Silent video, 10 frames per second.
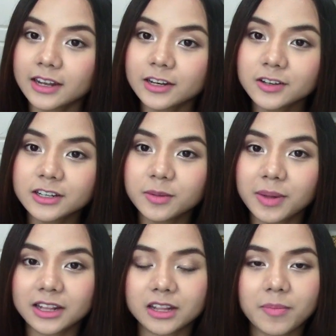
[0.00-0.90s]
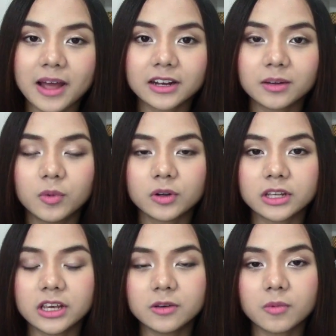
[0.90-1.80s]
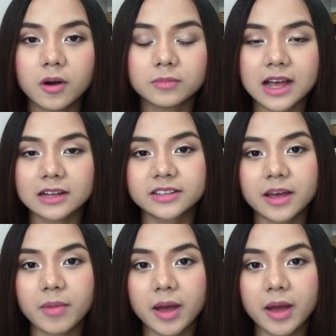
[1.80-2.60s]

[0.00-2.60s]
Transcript: นั่นก็คือผลิตภัณฑ์ทั้งหมดที่วอร์มอยากจะ